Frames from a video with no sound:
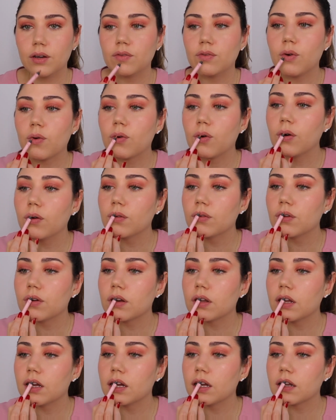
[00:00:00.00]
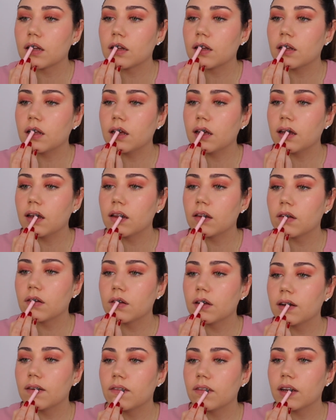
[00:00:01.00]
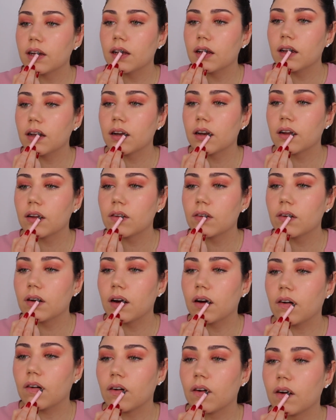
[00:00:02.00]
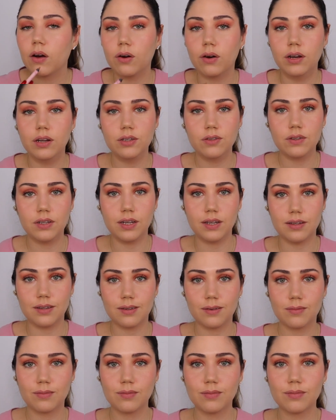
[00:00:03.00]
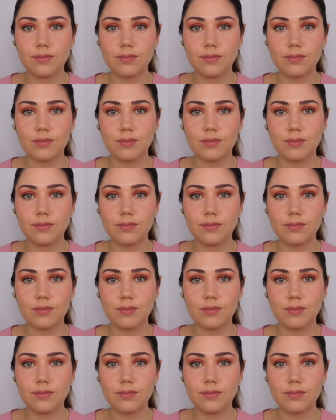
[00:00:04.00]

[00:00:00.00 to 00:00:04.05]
Então, eu vou contornar dentro da minha linha natural. Olha a diferença.